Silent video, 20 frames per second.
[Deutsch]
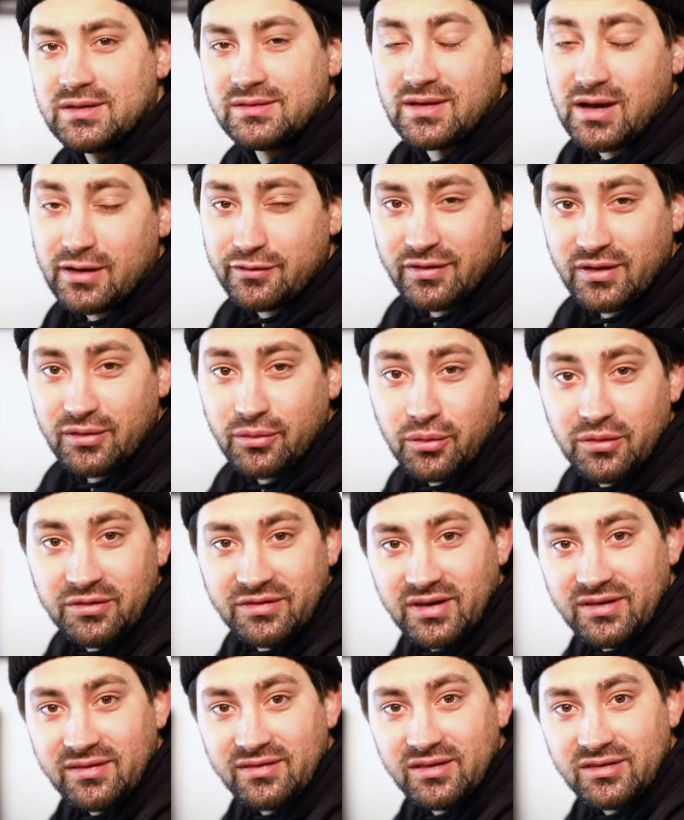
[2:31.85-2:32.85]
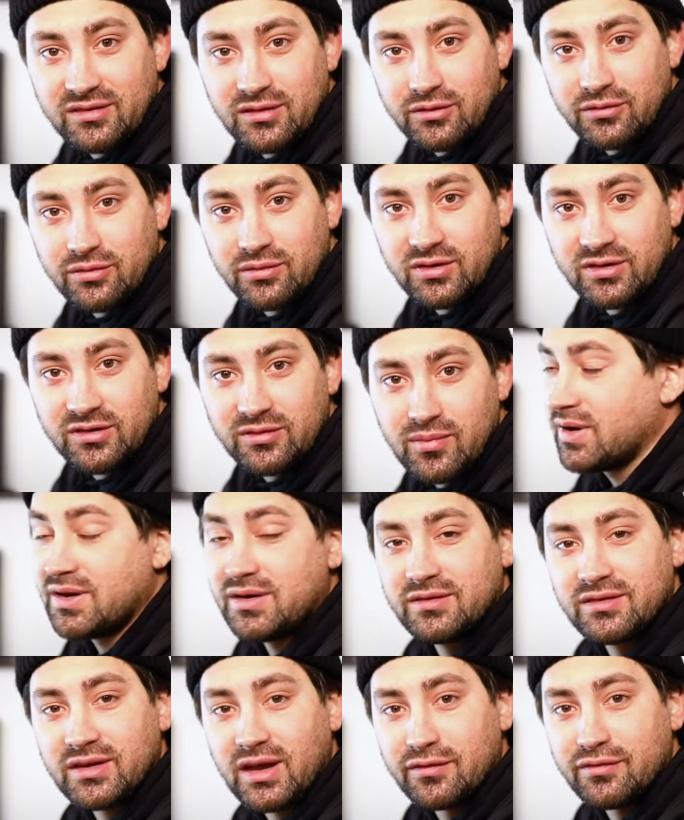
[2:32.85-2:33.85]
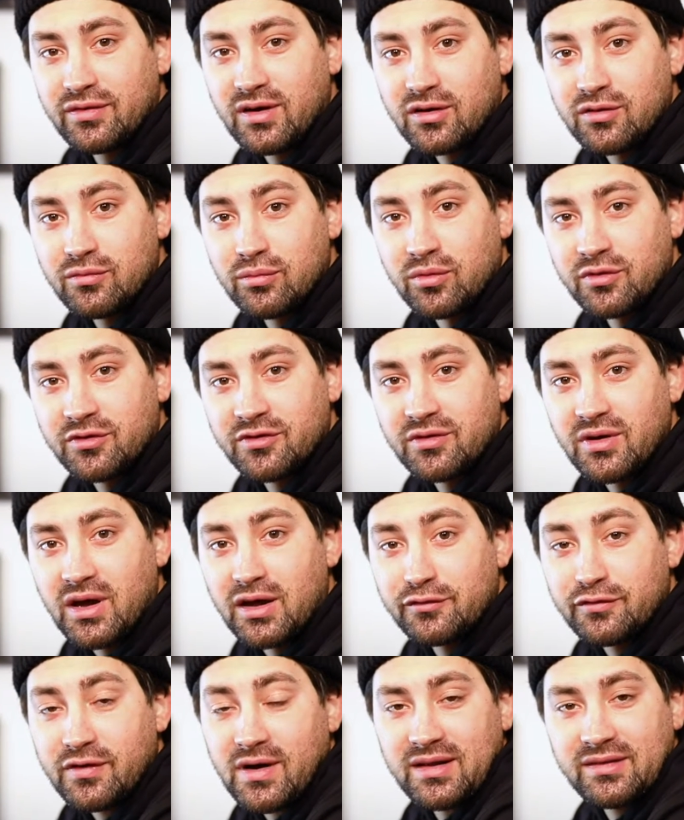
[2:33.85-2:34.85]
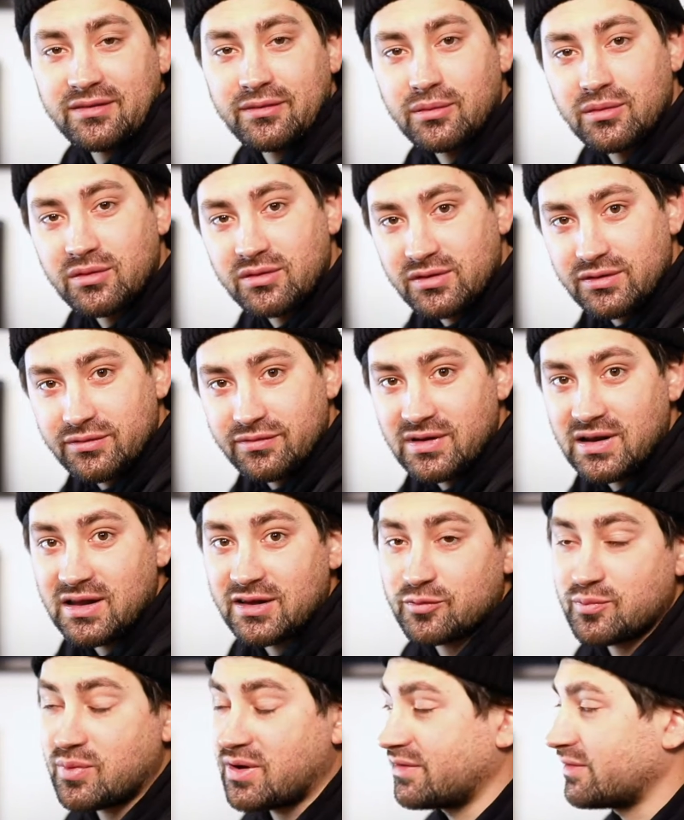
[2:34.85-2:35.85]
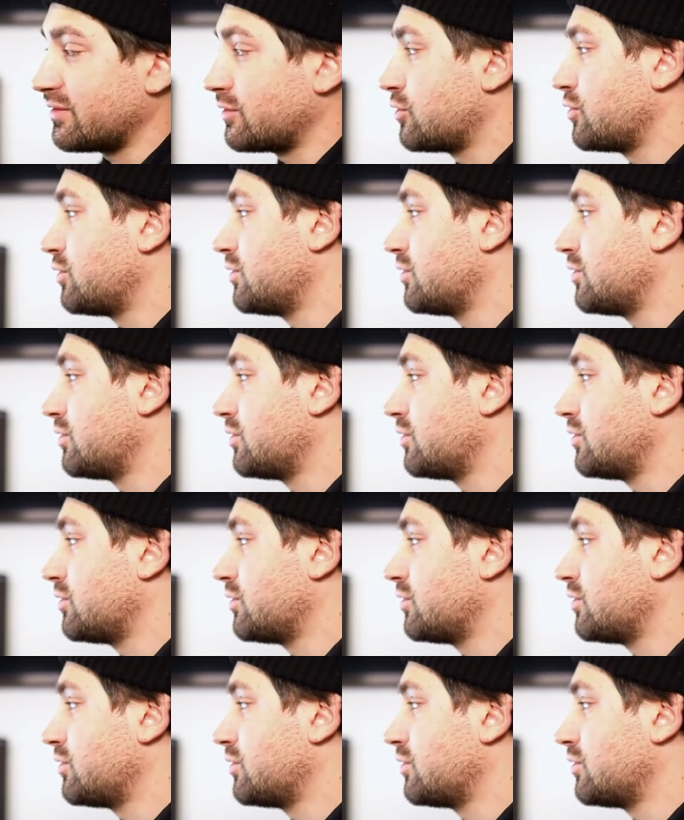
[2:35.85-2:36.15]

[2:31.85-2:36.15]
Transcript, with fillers: Da vergrößert sich natürlich meine Trefferquote an Fahrzeugen, die vielleicht passen